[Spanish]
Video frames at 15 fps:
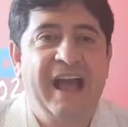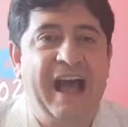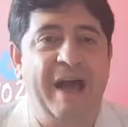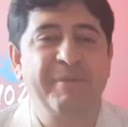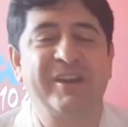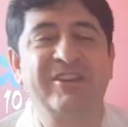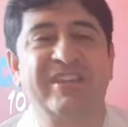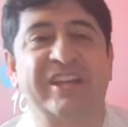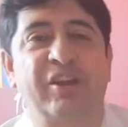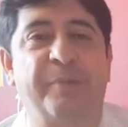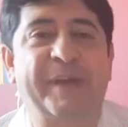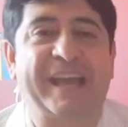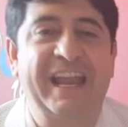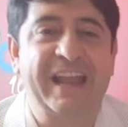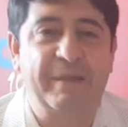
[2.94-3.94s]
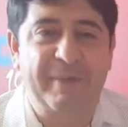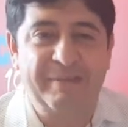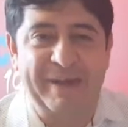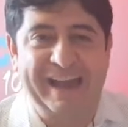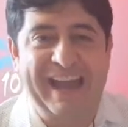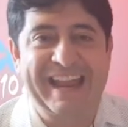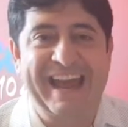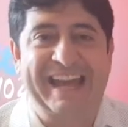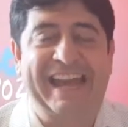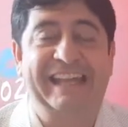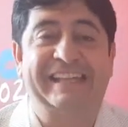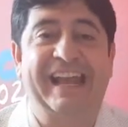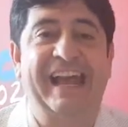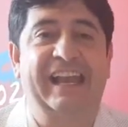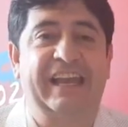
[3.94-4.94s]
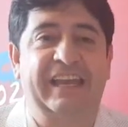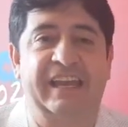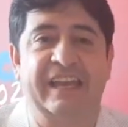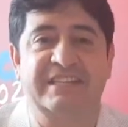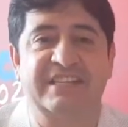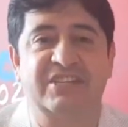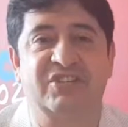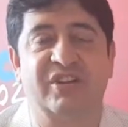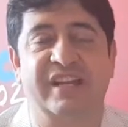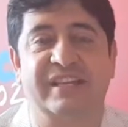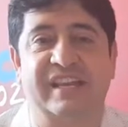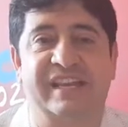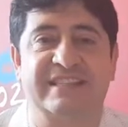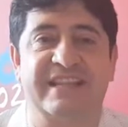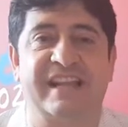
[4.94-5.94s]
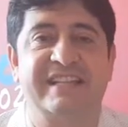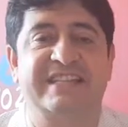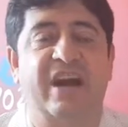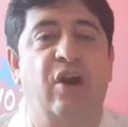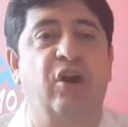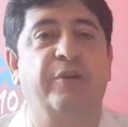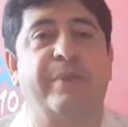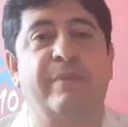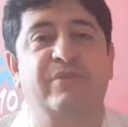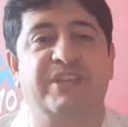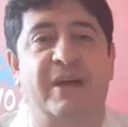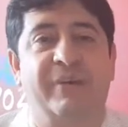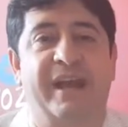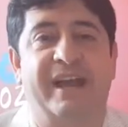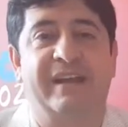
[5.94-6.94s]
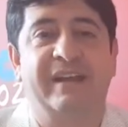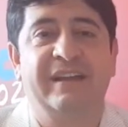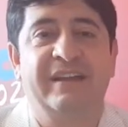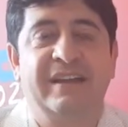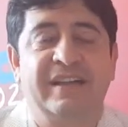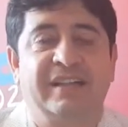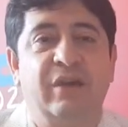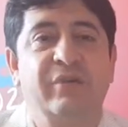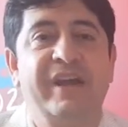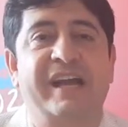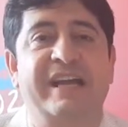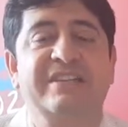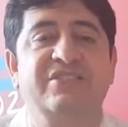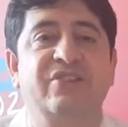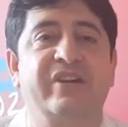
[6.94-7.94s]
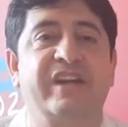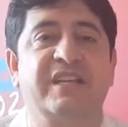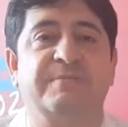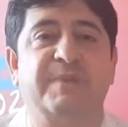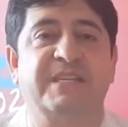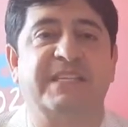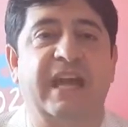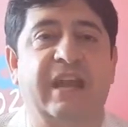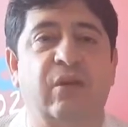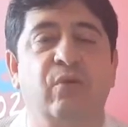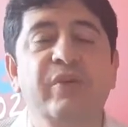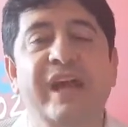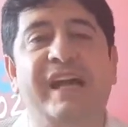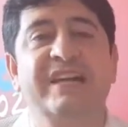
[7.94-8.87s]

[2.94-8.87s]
Amigos de Tropicana, más bacana, ¿qué tal? En las historias de la salsa hoy vamos a hablar de una canción en especial, una